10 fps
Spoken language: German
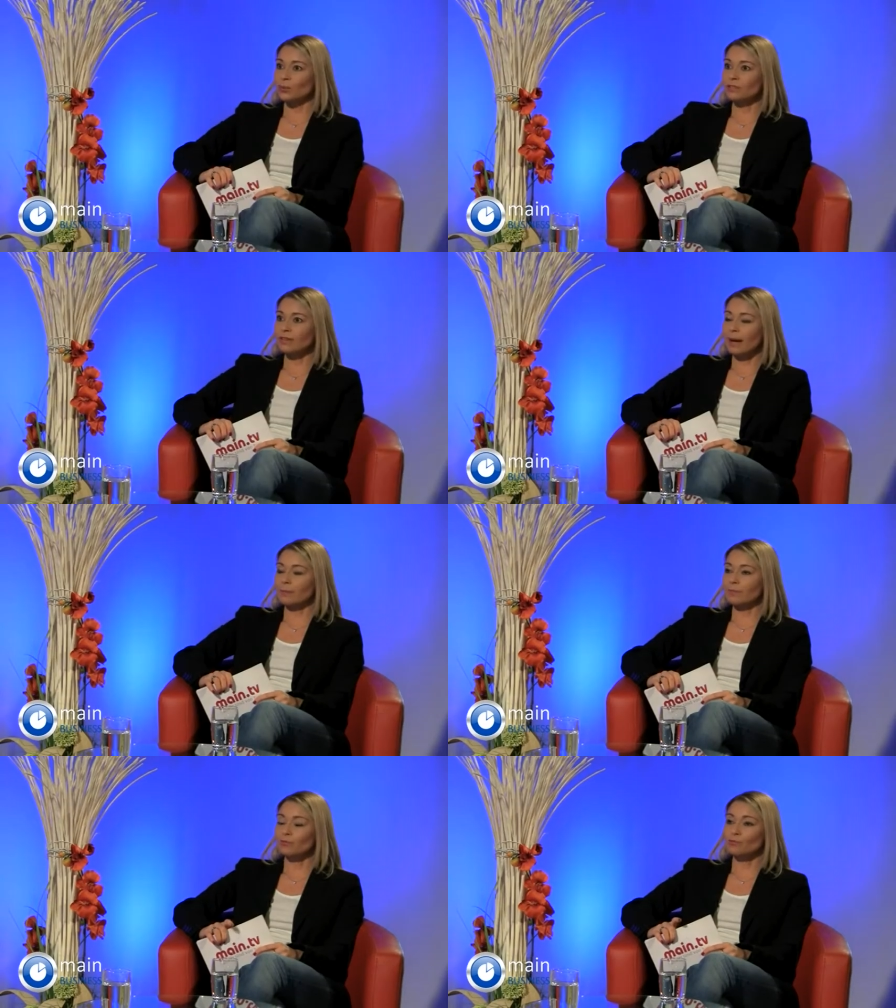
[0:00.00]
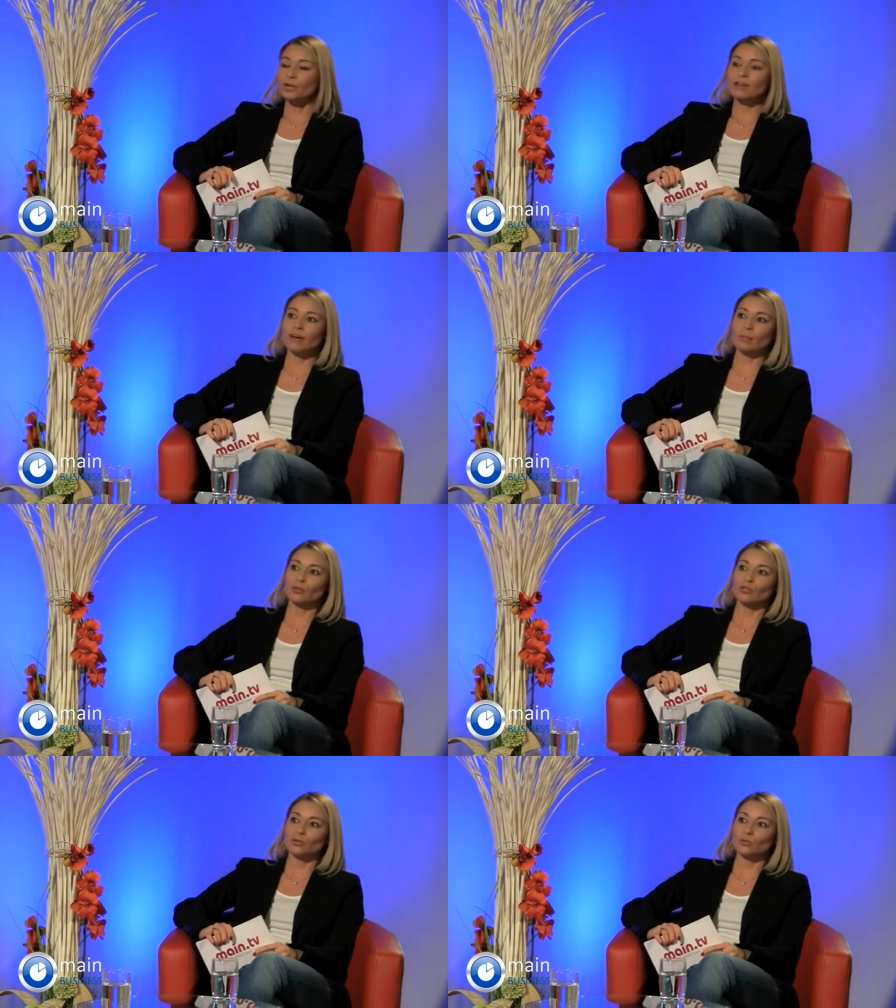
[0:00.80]
Und wir haben vor der
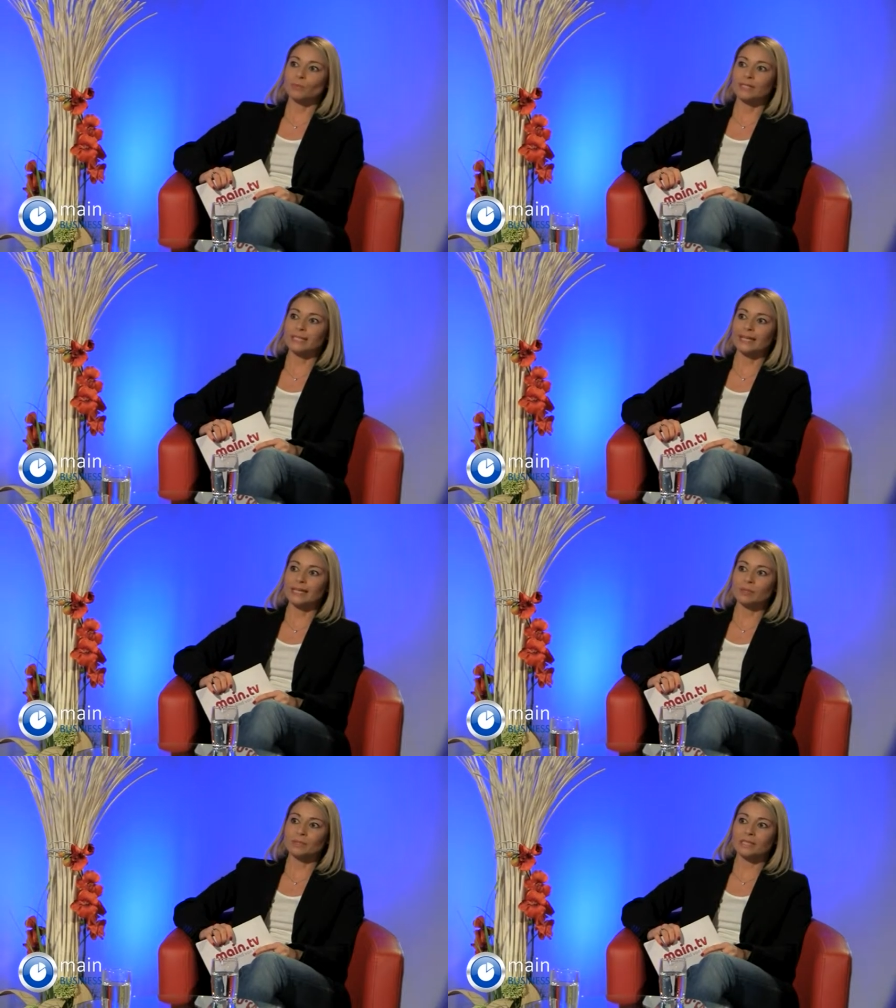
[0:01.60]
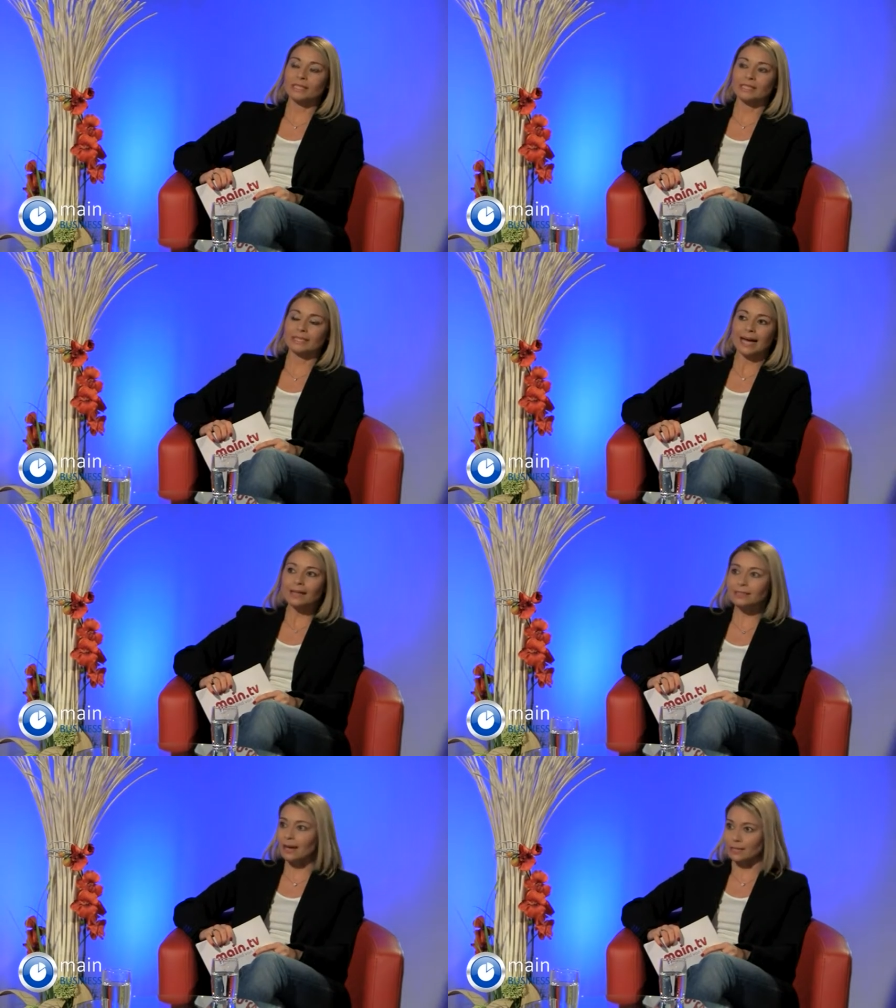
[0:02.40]
Werbung schon über die ehebedingten
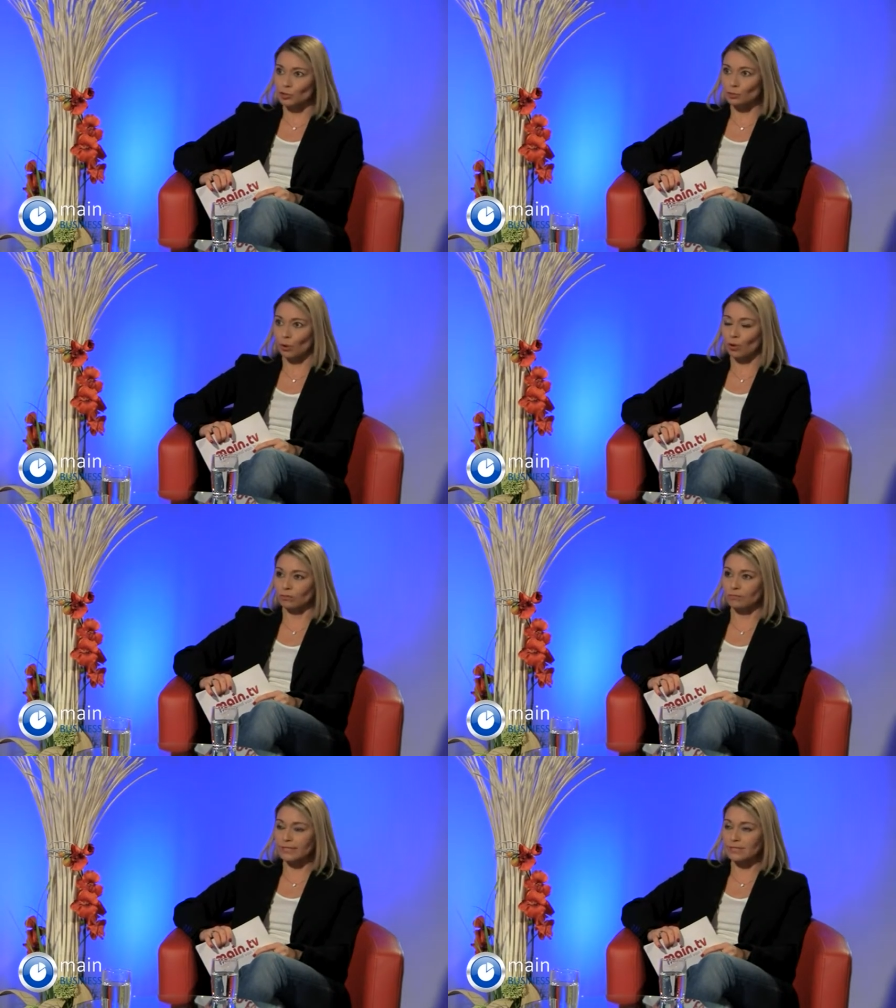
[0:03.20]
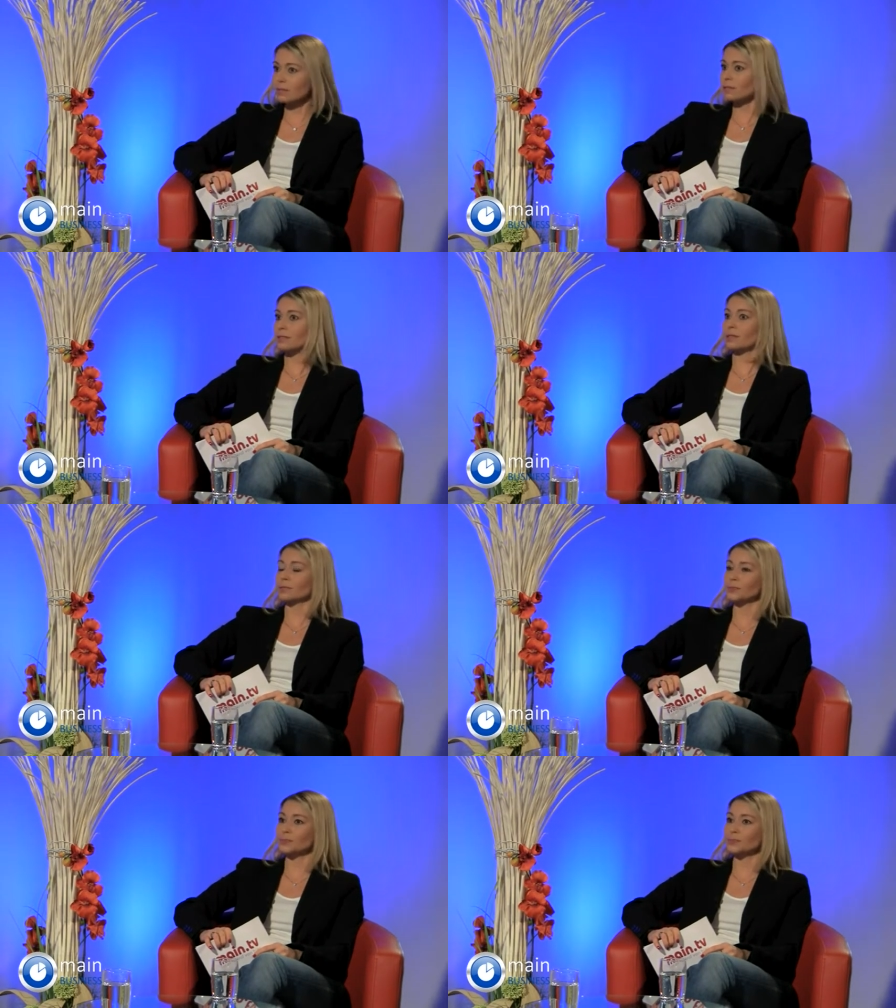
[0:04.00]
Nachteile gesprochen. Welche sind es denn?